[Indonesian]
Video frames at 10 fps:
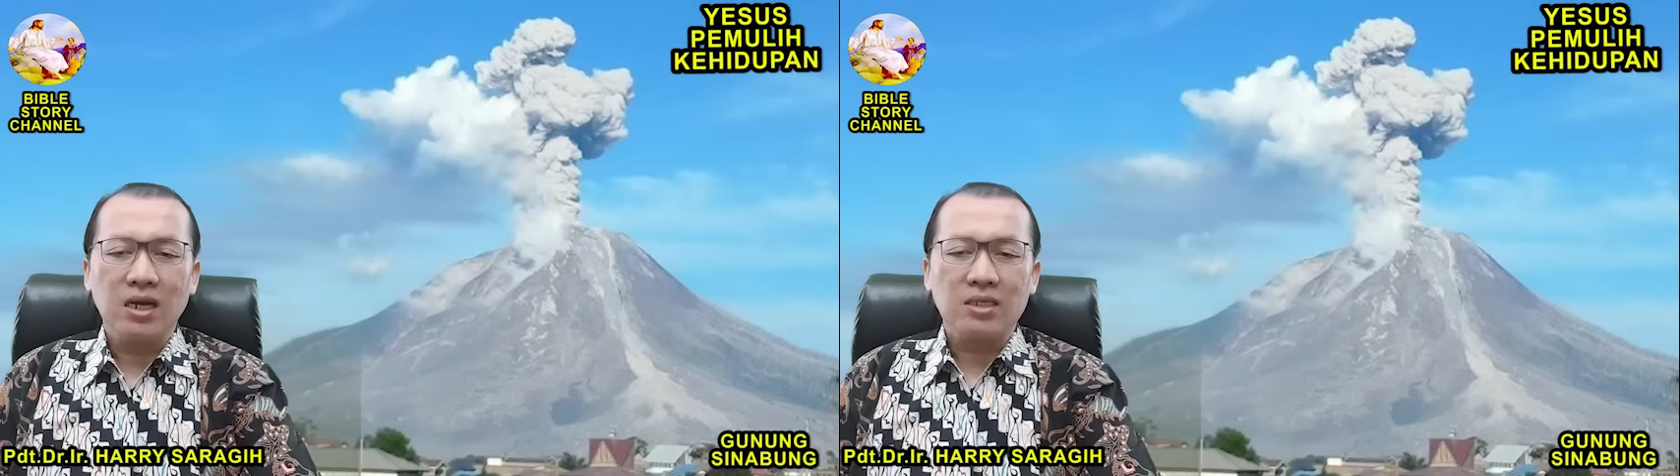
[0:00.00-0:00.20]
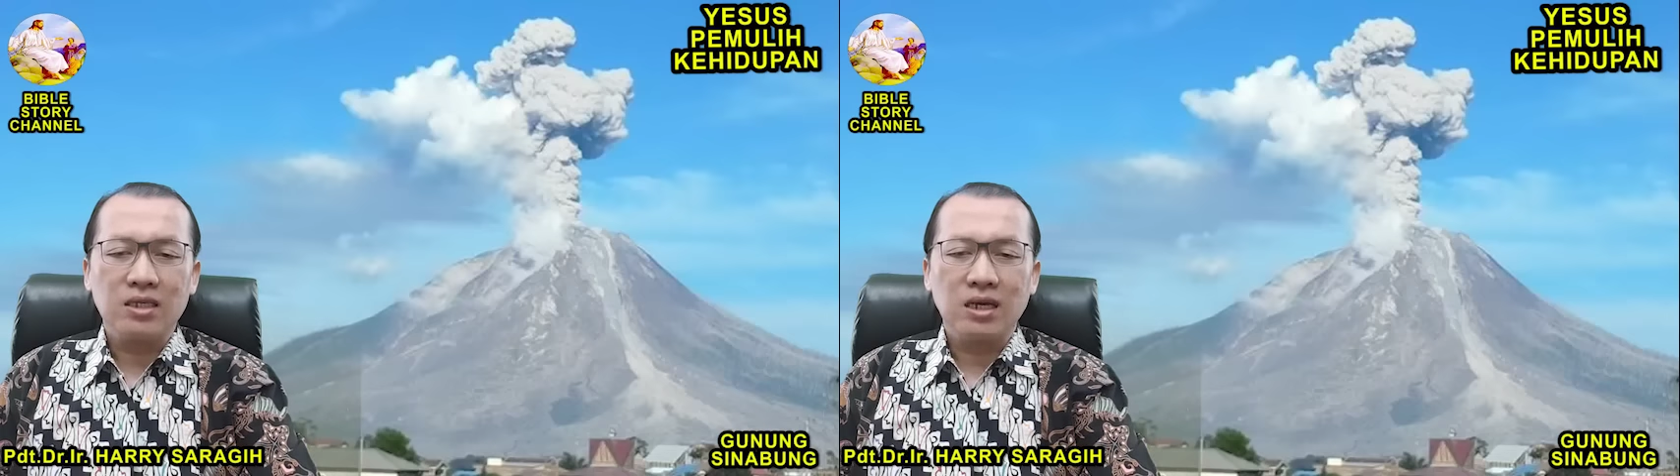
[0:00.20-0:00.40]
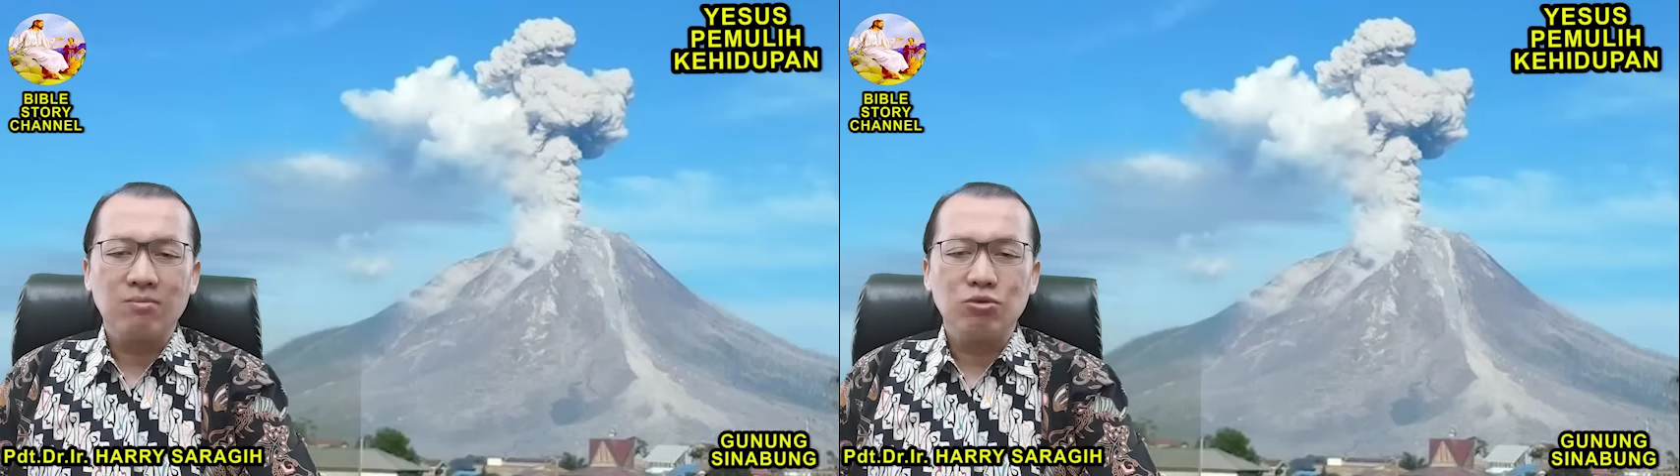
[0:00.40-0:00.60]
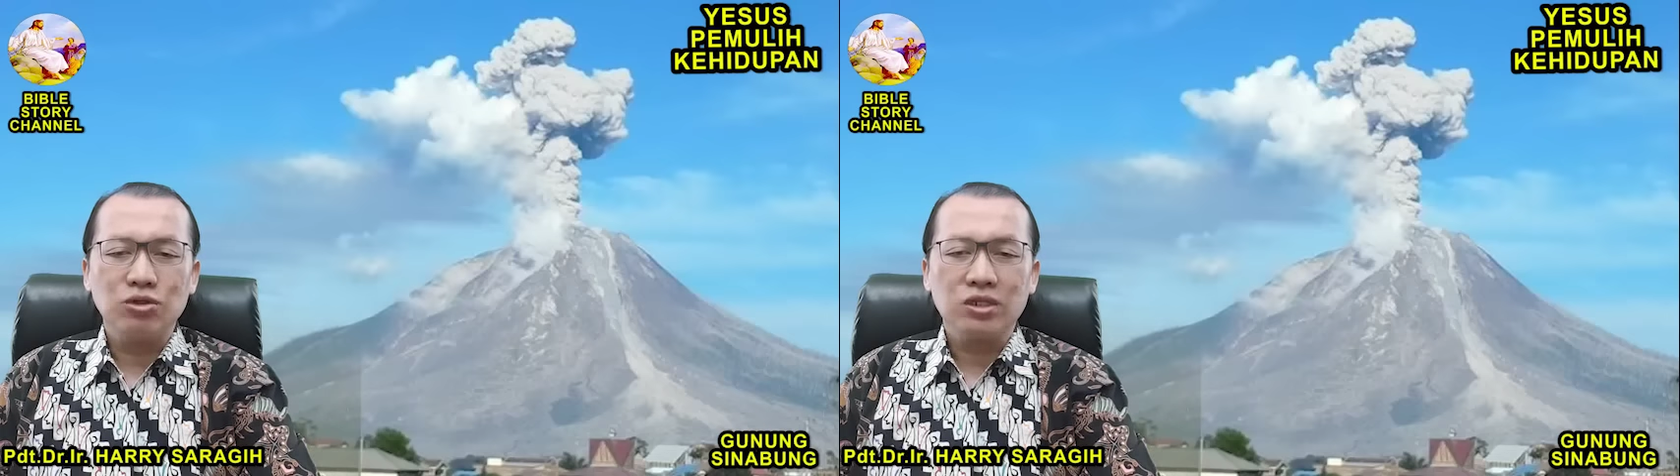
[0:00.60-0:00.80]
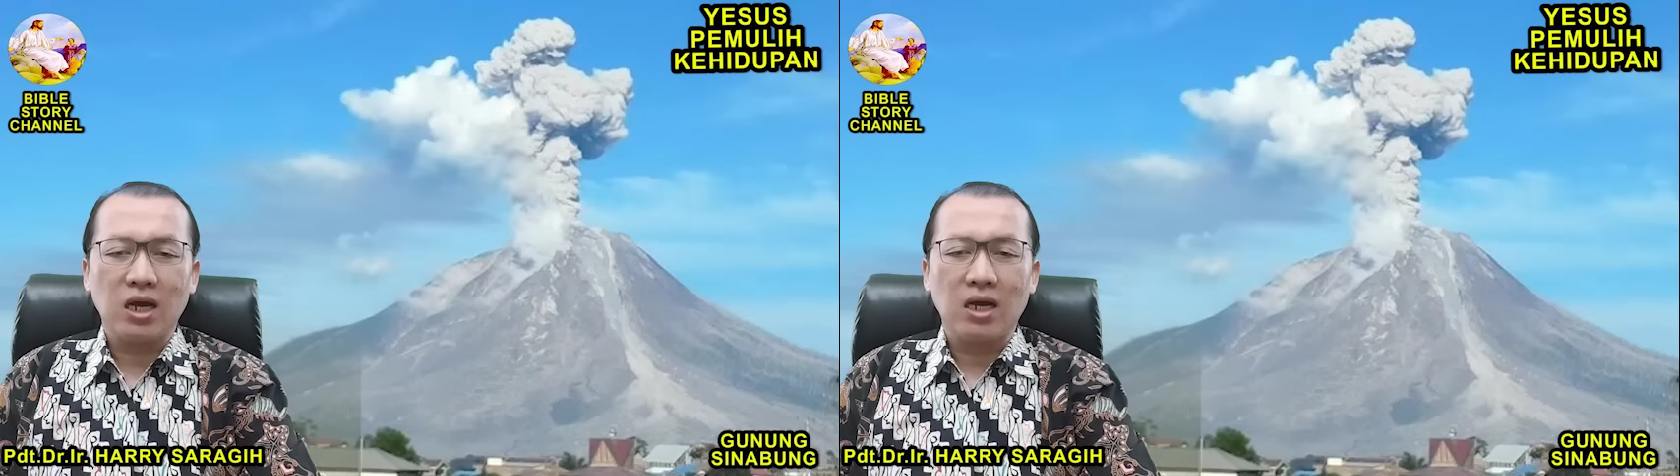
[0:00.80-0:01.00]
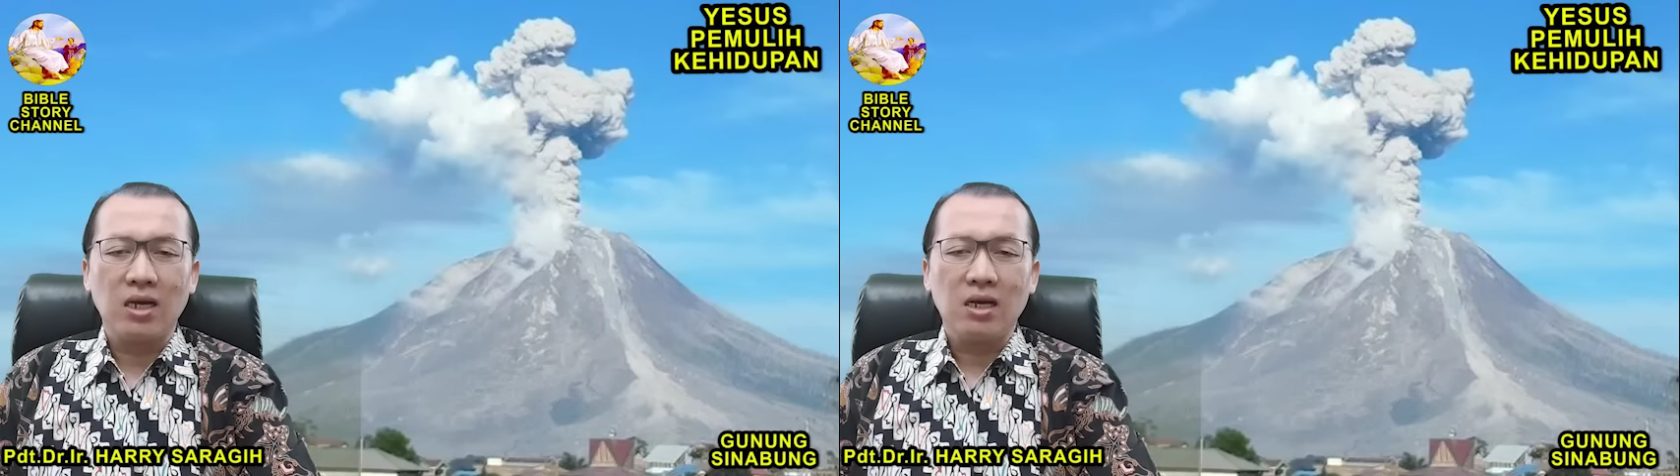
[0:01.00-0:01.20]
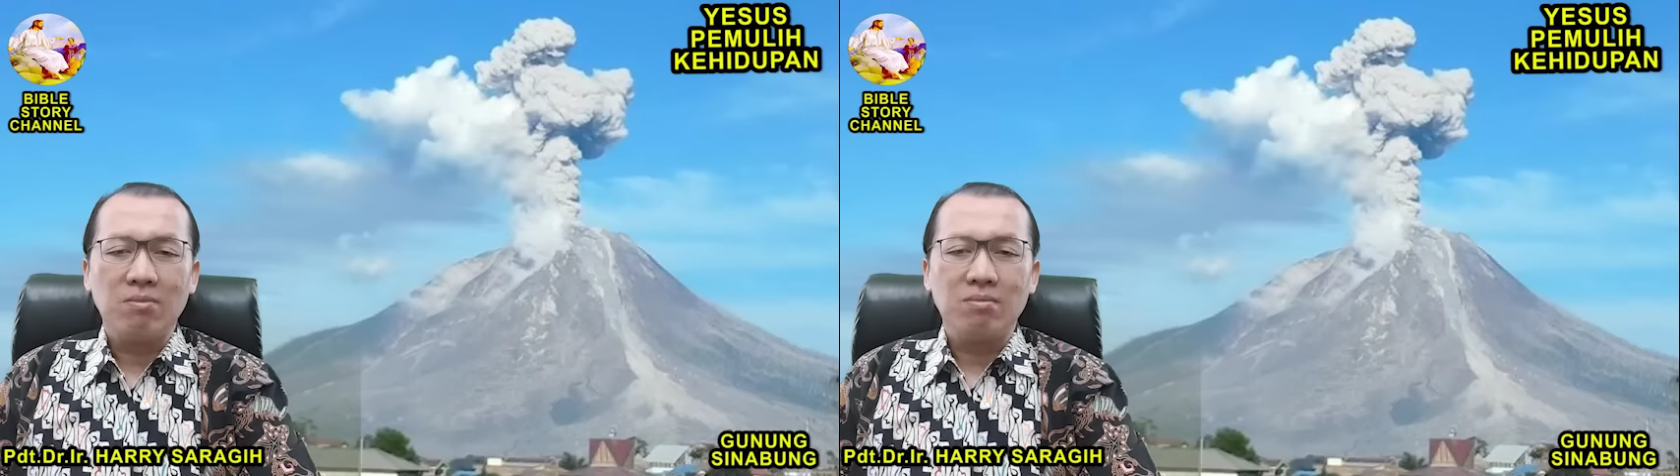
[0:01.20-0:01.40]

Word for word: ketika Musa